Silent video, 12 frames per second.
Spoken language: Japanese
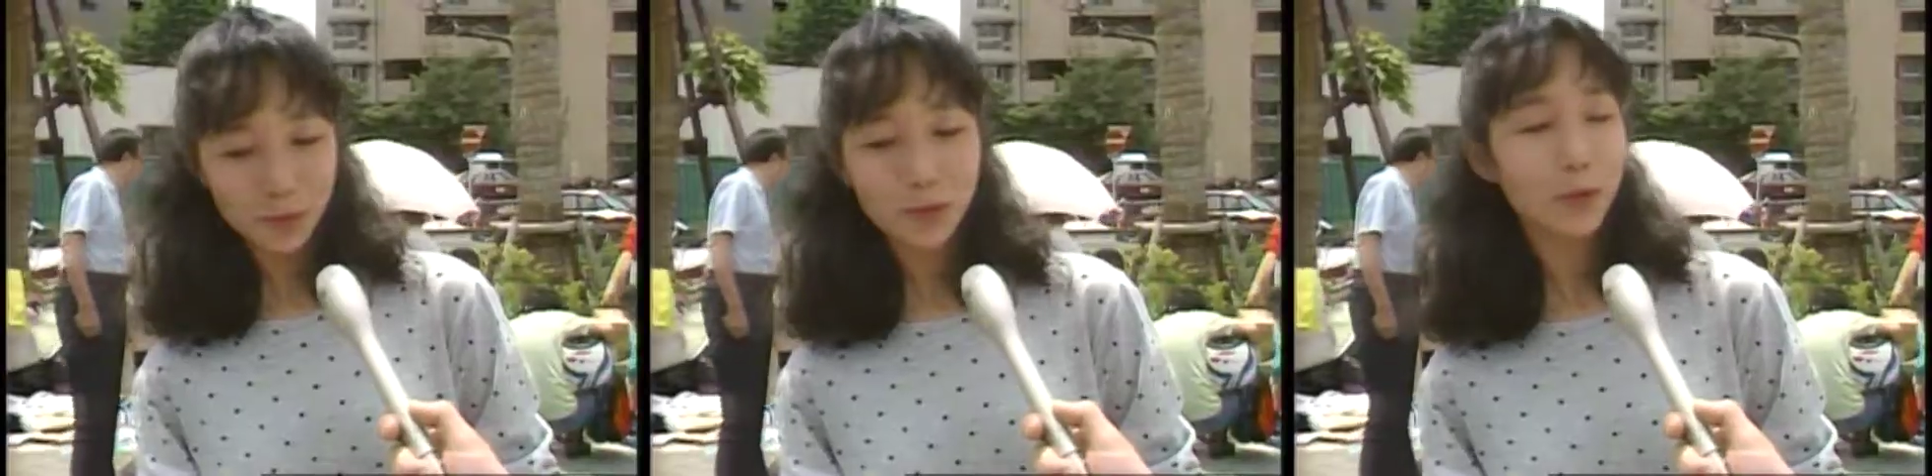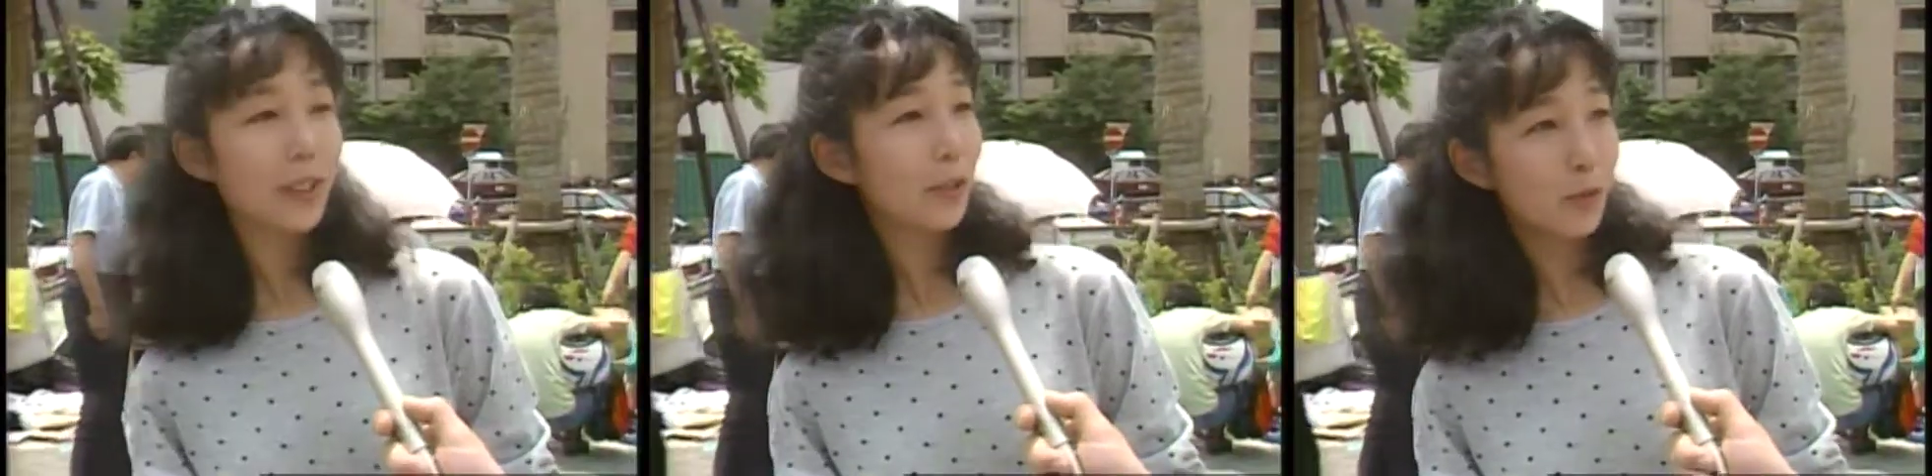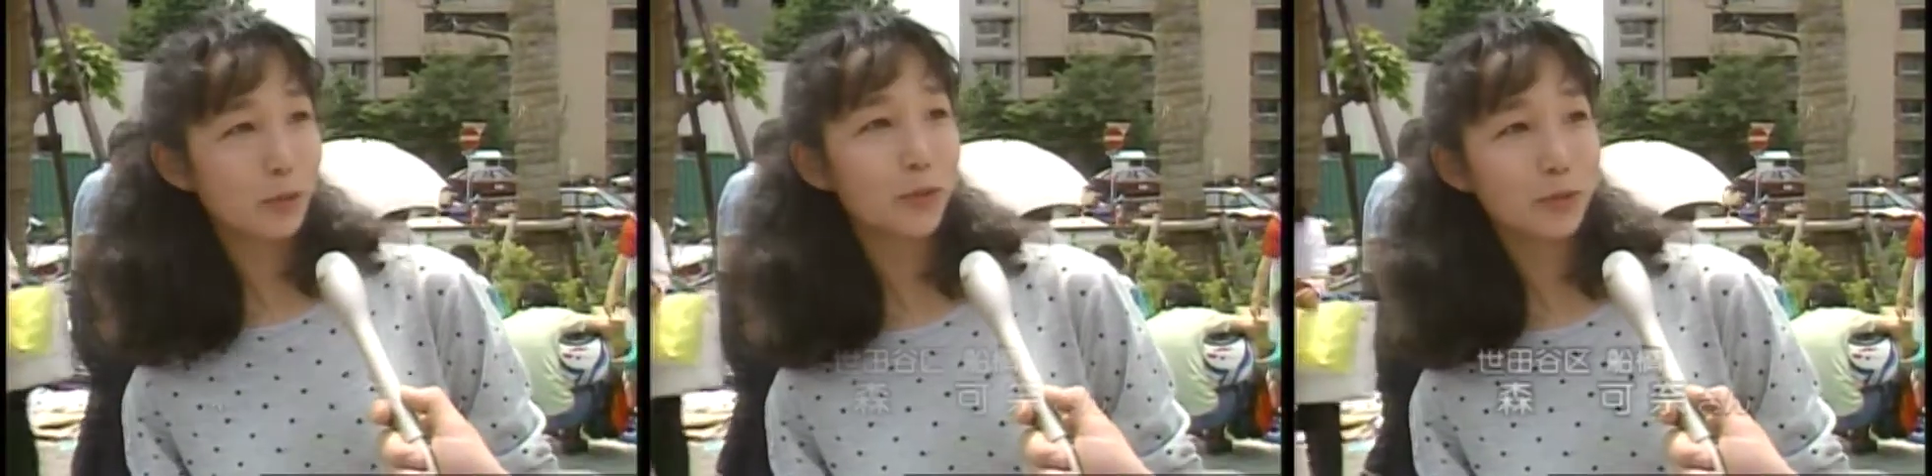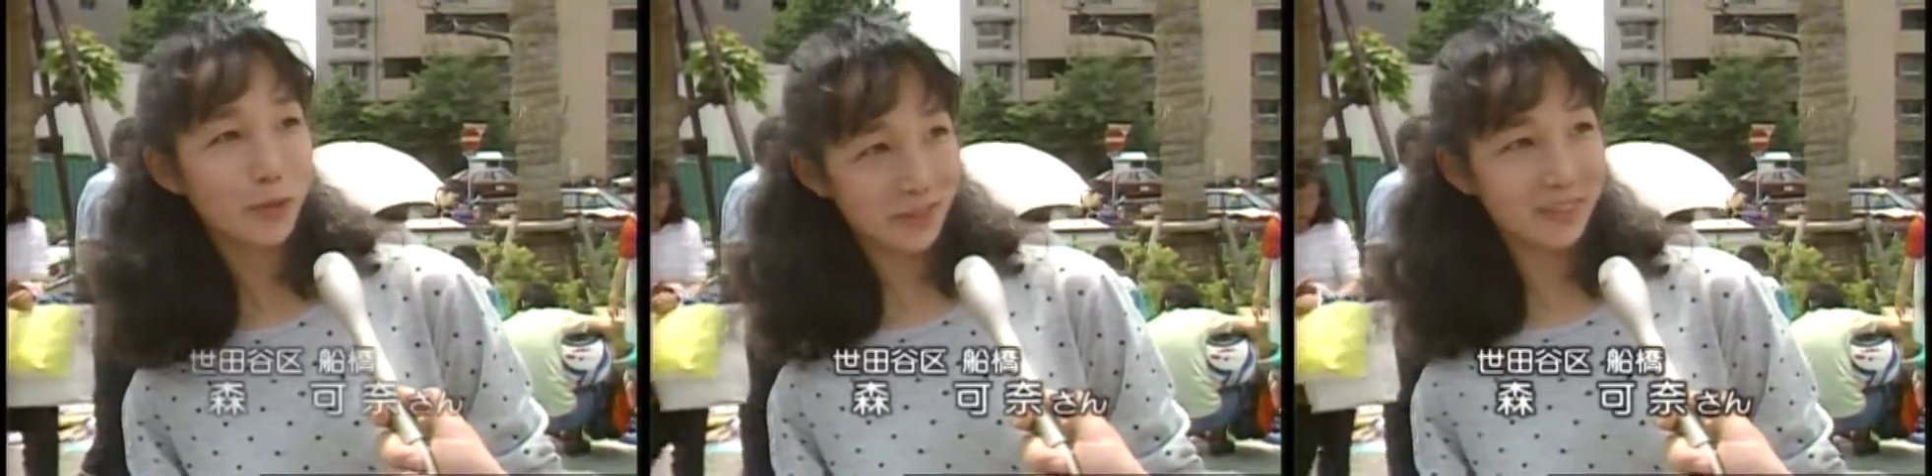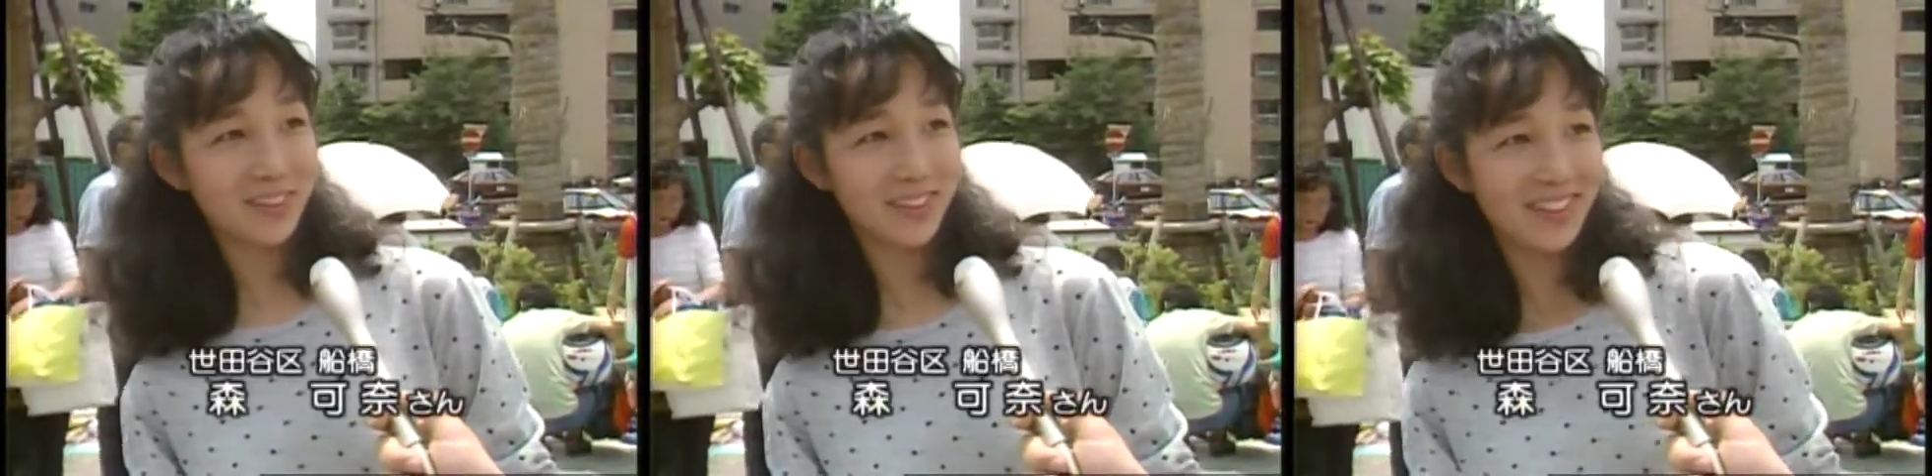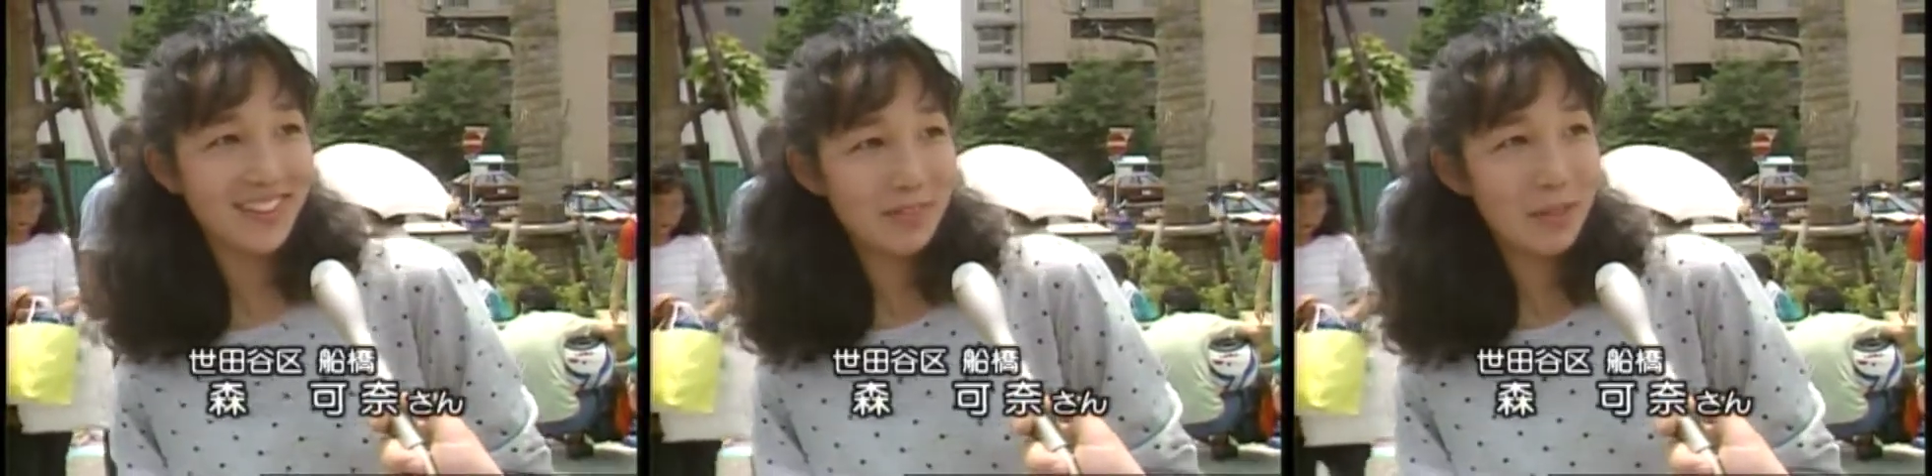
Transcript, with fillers: 今度は行こうと思ってます